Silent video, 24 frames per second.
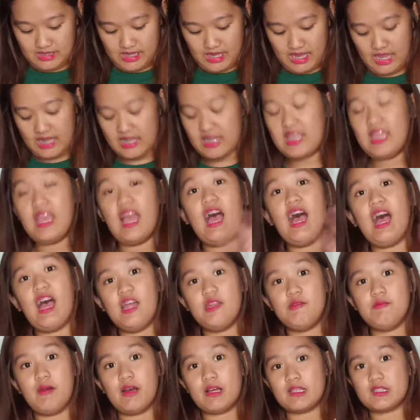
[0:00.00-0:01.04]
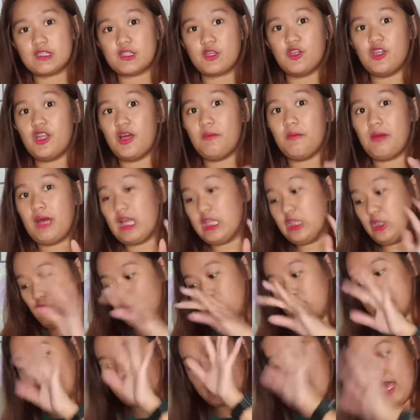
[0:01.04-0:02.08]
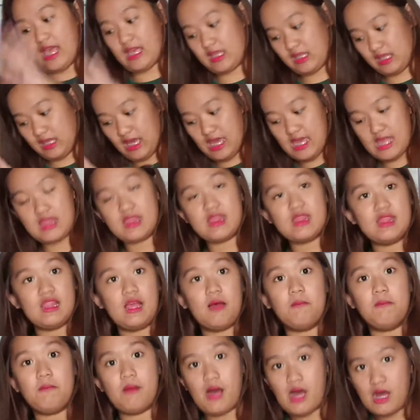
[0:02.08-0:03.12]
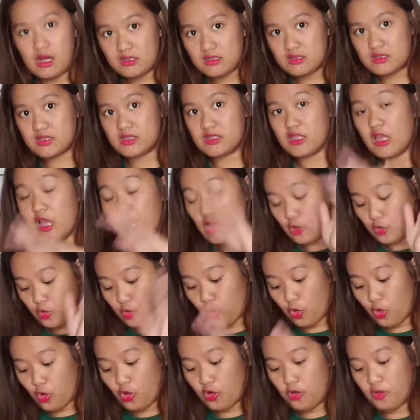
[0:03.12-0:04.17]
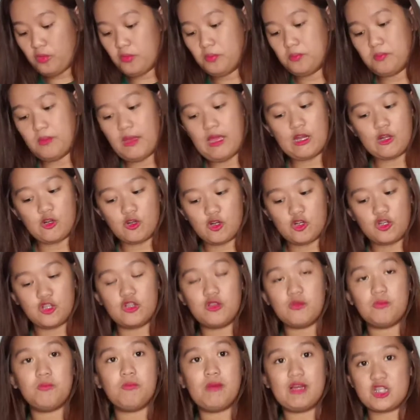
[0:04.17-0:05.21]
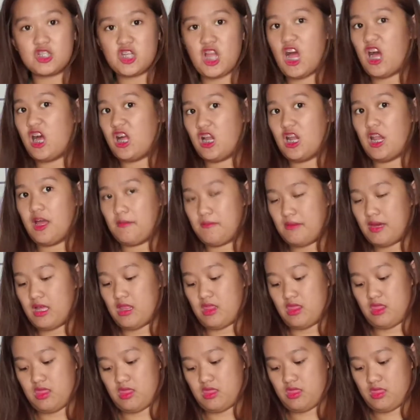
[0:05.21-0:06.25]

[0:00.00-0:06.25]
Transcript: And i-unbox ko naman yung second na box kung meron ba siyang laman.